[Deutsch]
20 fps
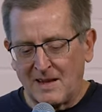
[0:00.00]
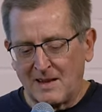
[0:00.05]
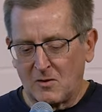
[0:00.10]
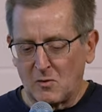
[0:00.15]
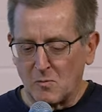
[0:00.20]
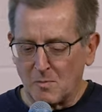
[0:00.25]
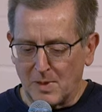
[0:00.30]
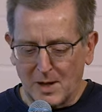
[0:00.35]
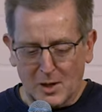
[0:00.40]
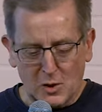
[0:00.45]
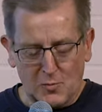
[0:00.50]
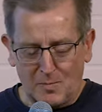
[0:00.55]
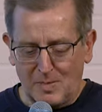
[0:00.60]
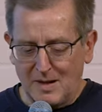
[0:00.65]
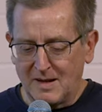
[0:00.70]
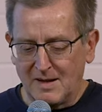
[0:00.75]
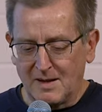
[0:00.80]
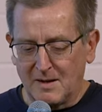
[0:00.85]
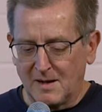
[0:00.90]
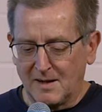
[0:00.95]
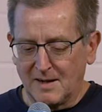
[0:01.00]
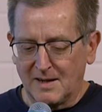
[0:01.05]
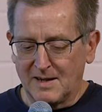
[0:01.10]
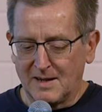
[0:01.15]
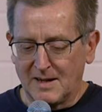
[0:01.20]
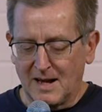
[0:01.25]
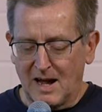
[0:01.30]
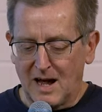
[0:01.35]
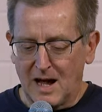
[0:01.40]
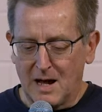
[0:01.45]
zum Beispiel äh,
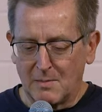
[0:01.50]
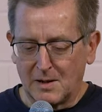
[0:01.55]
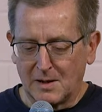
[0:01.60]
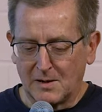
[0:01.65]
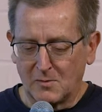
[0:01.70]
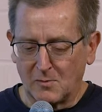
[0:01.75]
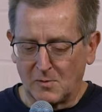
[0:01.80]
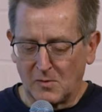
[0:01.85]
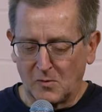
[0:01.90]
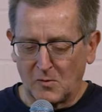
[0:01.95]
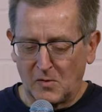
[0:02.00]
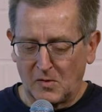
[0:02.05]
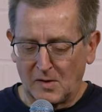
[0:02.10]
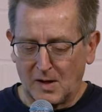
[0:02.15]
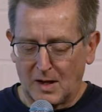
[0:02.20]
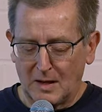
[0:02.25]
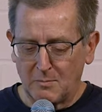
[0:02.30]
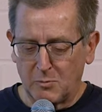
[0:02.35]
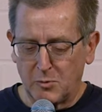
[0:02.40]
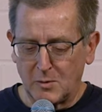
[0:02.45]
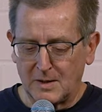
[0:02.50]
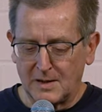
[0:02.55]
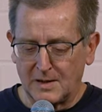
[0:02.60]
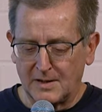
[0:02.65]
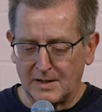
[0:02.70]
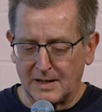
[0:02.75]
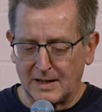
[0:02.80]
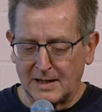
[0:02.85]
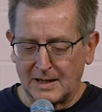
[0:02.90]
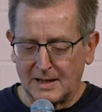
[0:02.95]
in der Arbeits- und
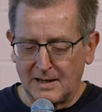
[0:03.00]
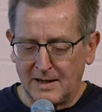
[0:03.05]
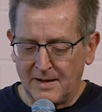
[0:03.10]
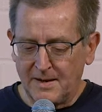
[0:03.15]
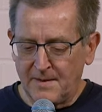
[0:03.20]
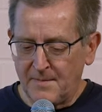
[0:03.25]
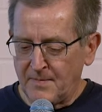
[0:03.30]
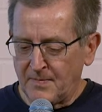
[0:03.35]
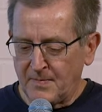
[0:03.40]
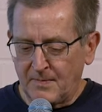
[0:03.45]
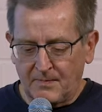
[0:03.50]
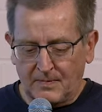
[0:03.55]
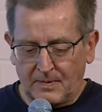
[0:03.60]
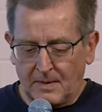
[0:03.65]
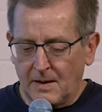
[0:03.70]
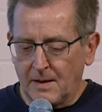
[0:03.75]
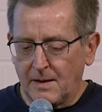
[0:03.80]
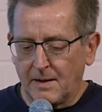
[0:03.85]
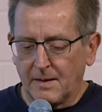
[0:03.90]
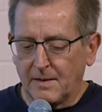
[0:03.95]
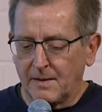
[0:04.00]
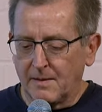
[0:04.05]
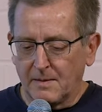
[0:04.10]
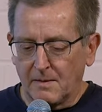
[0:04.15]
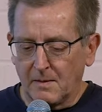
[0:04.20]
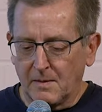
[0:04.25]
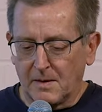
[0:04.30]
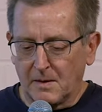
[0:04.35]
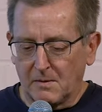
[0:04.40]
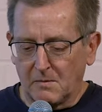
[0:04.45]
Sozialpolitik äh,
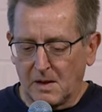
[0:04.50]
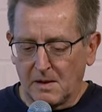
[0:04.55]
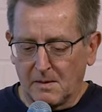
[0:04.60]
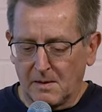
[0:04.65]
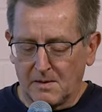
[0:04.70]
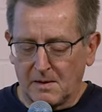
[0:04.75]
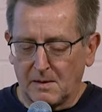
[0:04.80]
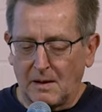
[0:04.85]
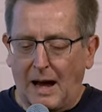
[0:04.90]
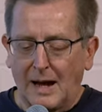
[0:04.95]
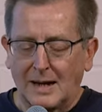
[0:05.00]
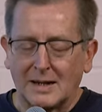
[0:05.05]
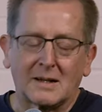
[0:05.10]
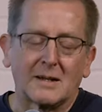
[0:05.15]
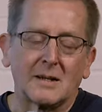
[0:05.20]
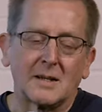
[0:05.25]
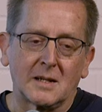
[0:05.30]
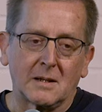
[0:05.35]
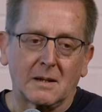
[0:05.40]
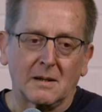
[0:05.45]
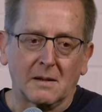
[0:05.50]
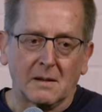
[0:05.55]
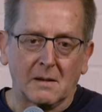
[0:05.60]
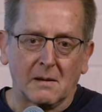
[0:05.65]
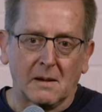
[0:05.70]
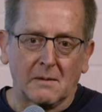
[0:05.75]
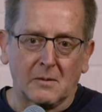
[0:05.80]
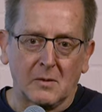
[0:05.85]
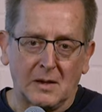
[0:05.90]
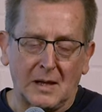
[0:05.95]
die ist eigentlich
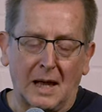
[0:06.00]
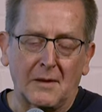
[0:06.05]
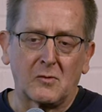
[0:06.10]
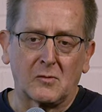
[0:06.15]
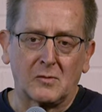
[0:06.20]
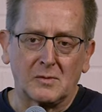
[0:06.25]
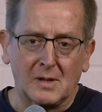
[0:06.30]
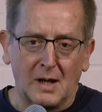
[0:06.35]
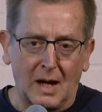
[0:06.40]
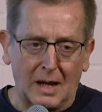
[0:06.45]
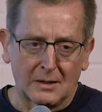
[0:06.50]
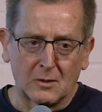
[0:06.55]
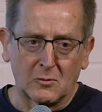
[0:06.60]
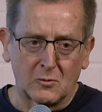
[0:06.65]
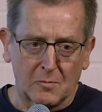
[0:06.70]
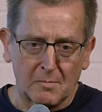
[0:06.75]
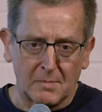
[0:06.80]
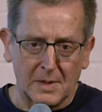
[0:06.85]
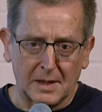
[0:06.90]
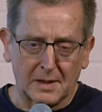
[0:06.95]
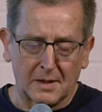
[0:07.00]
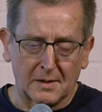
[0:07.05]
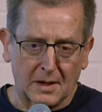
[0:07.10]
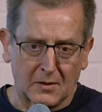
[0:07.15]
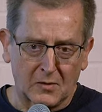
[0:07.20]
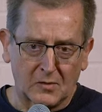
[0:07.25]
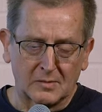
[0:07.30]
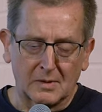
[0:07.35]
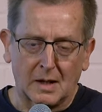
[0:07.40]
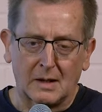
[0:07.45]
äh, nationale Domäne,
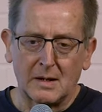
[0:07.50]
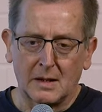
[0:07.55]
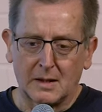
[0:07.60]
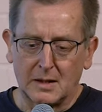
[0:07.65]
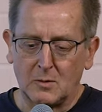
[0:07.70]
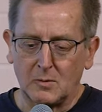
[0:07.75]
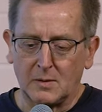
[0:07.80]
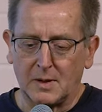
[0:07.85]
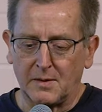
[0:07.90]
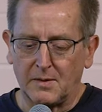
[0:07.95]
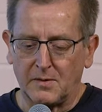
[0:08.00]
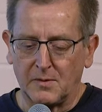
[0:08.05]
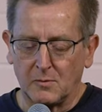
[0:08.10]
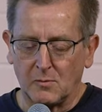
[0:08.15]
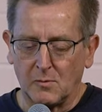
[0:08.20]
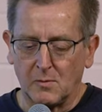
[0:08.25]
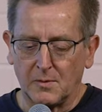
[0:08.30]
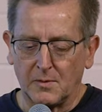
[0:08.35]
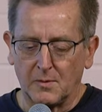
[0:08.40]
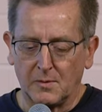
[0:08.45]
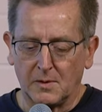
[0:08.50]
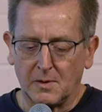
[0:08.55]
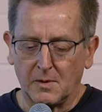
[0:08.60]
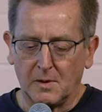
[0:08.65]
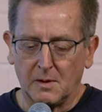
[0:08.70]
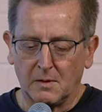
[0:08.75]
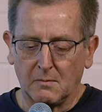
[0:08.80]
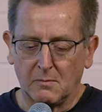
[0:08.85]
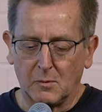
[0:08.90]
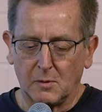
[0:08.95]
nationale Regulation und
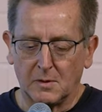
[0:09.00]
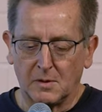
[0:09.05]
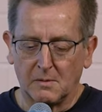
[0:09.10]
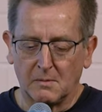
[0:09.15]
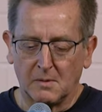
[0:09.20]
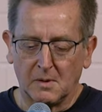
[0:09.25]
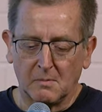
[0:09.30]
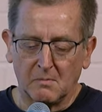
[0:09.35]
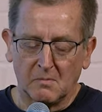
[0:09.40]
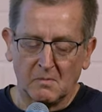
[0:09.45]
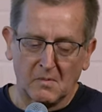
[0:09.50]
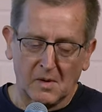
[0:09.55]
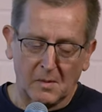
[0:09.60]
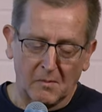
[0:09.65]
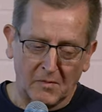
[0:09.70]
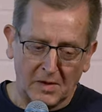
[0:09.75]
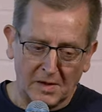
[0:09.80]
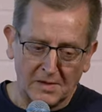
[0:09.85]
äh, wurde im